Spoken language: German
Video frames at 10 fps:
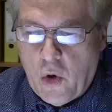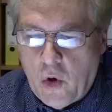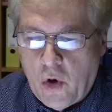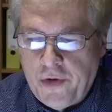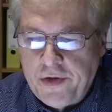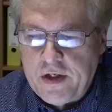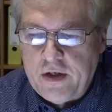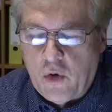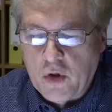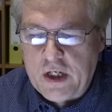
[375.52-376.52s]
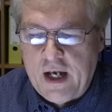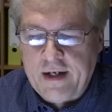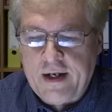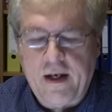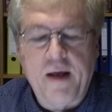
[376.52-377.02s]
Und
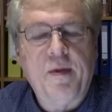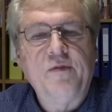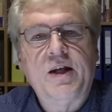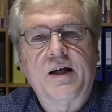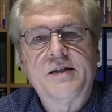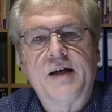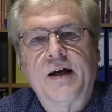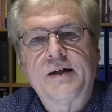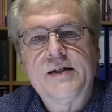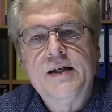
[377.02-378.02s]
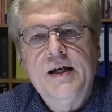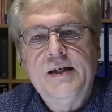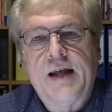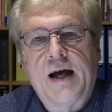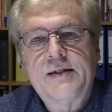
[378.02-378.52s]
Russland hat immer wieder gesagt,
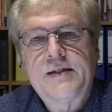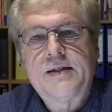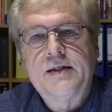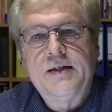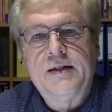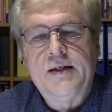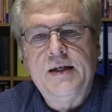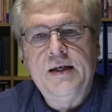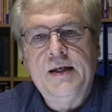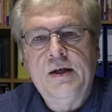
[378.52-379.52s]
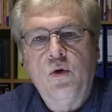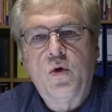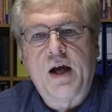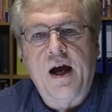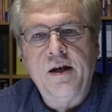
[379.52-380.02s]
dass die
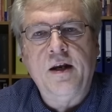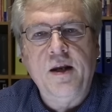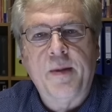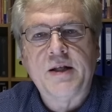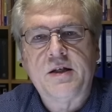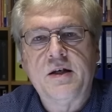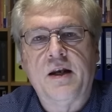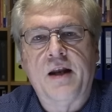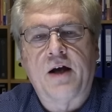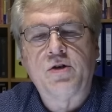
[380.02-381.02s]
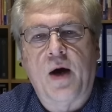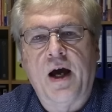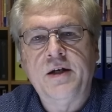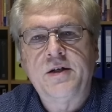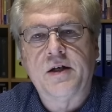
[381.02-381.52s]
Ukraine niemals in die NATO
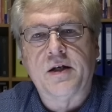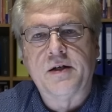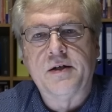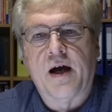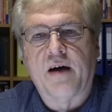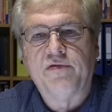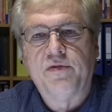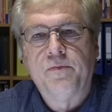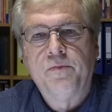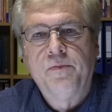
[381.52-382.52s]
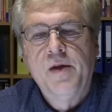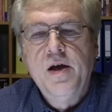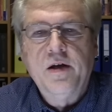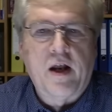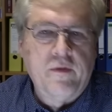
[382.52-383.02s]
eintreten darf.
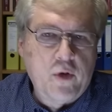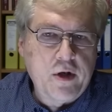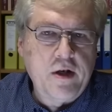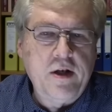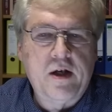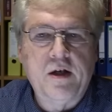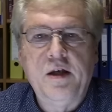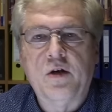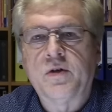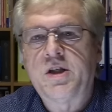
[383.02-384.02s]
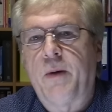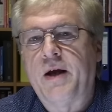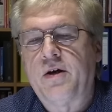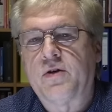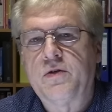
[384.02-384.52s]
Dann wurde die Regierung
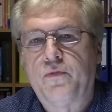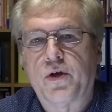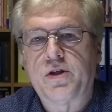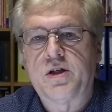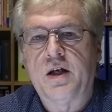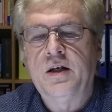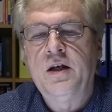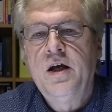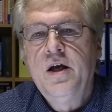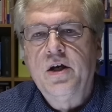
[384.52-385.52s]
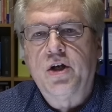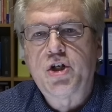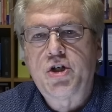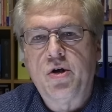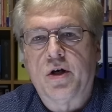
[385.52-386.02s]
2014
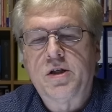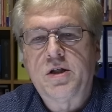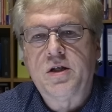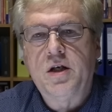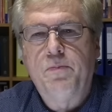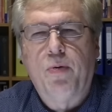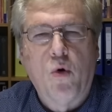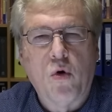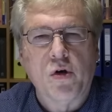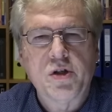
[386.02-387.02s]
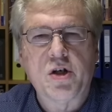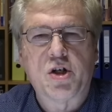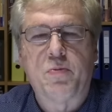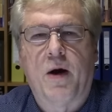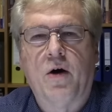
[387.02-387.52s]
gestürzt, die
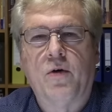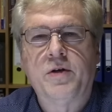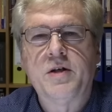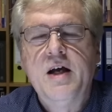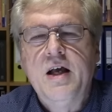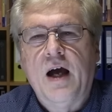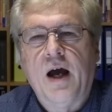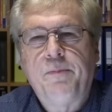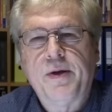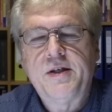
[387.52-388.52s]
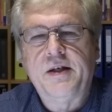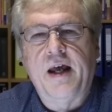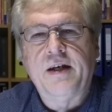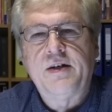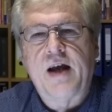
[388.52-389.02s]
pro-russisch war. Und ein
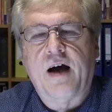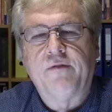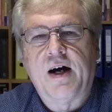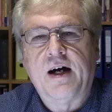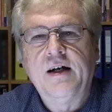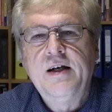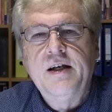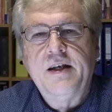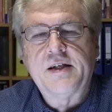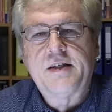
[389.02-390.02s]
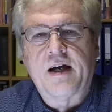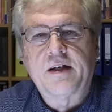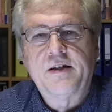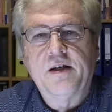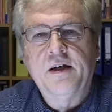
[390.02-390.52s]
Präsident da war, der
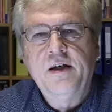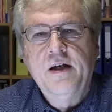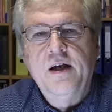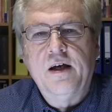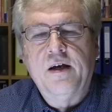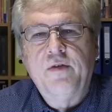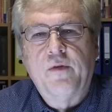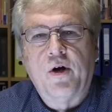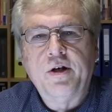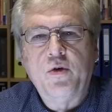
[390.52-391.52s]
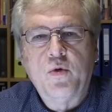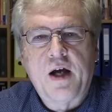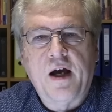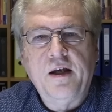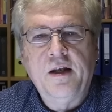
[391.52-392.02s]
sagte, äh, wir wollen die
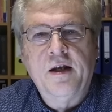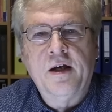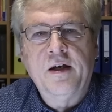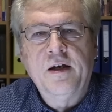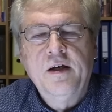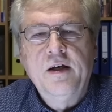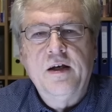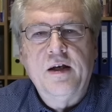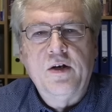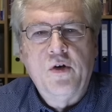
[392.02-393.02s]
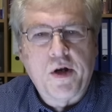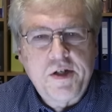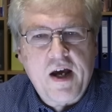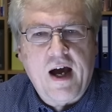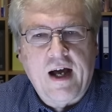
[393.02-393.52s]
Ukraine
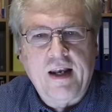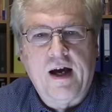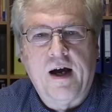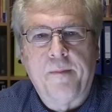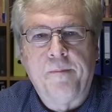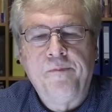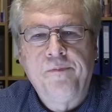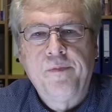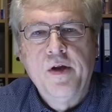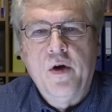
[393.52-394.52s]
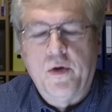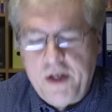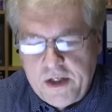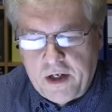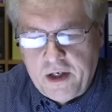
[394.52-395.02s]
neutral haben. Und
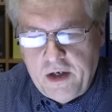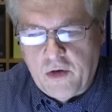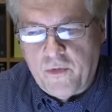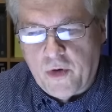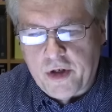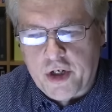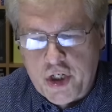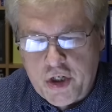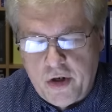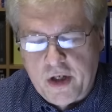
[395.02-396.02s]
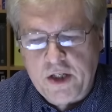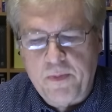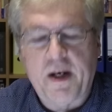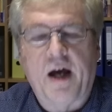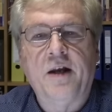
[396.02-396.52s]
diese Regierung wurde gestürzt
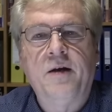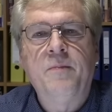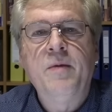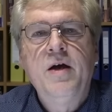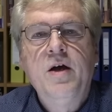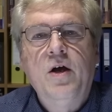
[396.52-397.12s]
mit einem